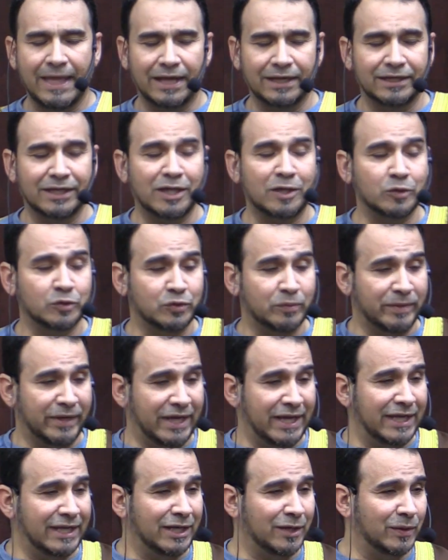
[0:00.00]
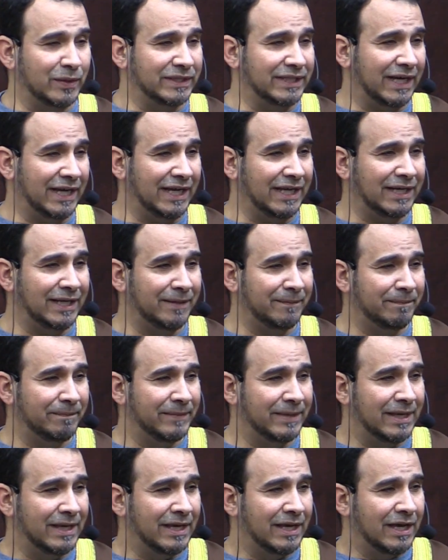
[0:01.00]
الله سبحانه وتعالى
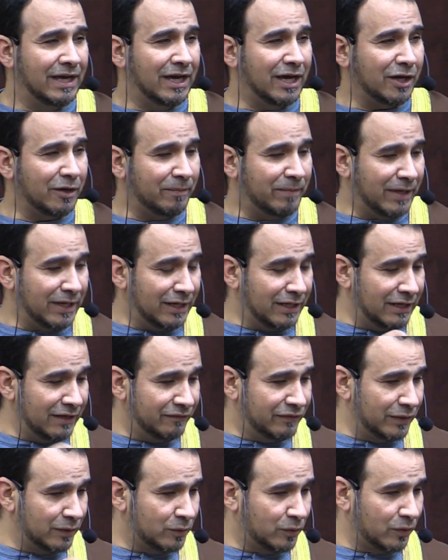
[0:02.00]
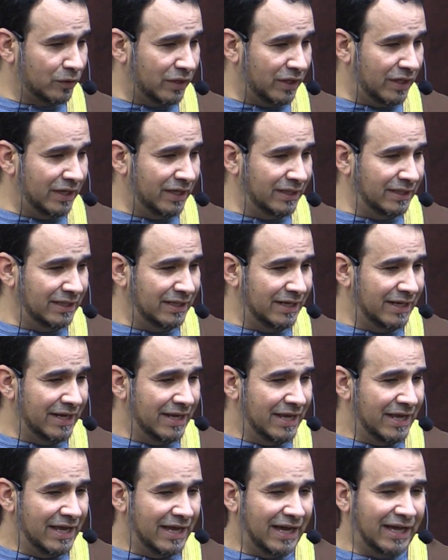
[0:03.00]
أخبرنا في القرآن
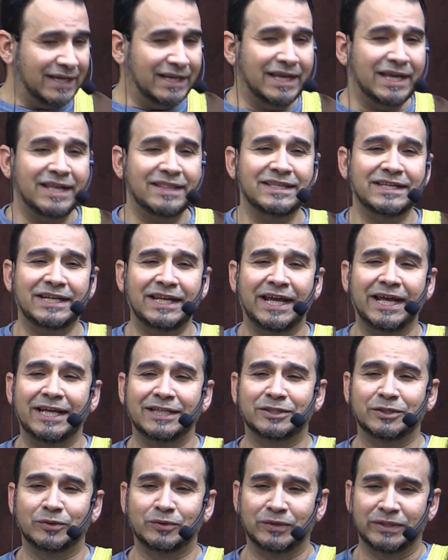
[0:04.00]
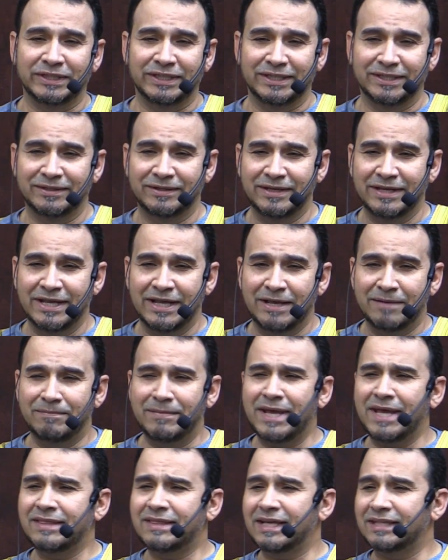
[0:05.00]
عن هذه الحياة الدنيا
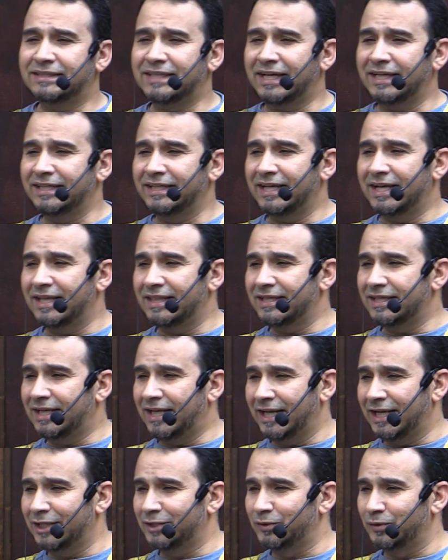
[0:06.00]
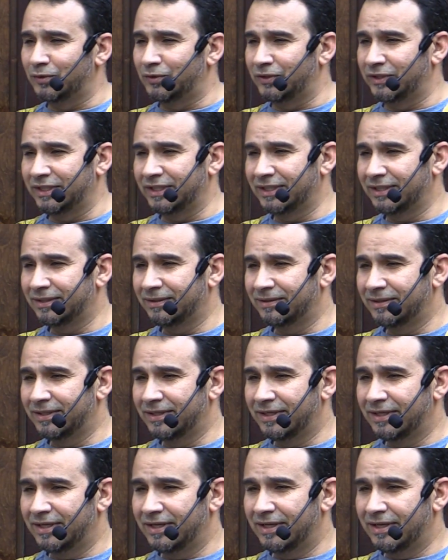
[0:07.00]
ماذا تعني هذه الحياة الدنيا
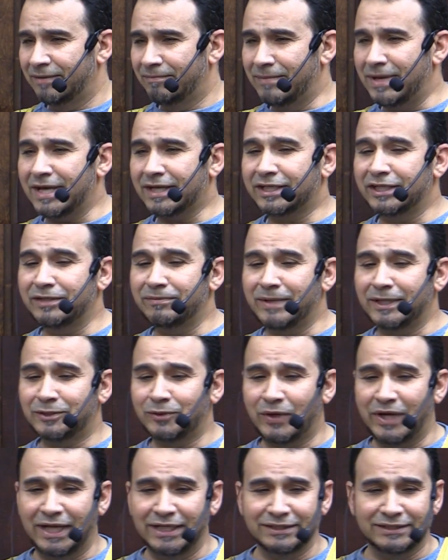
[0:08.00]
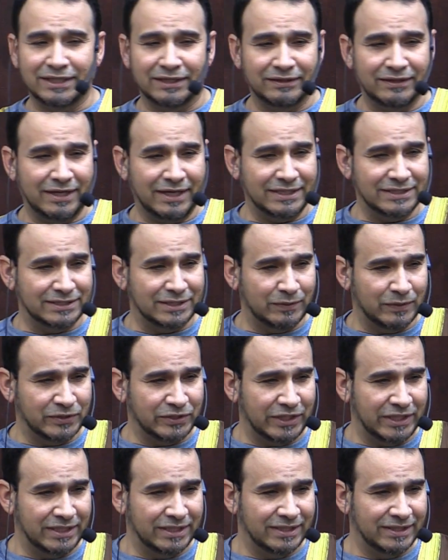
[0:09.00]
ما قيمتها عند الله عز
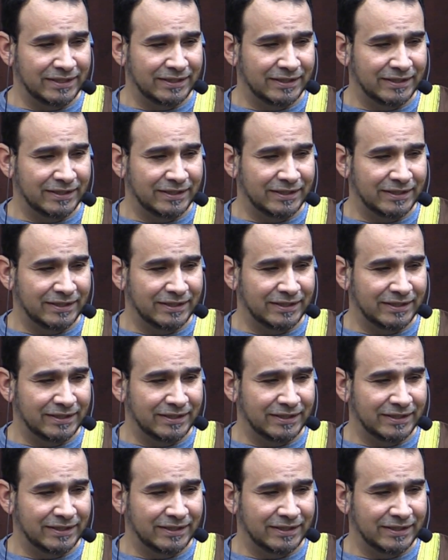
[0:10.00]
وجل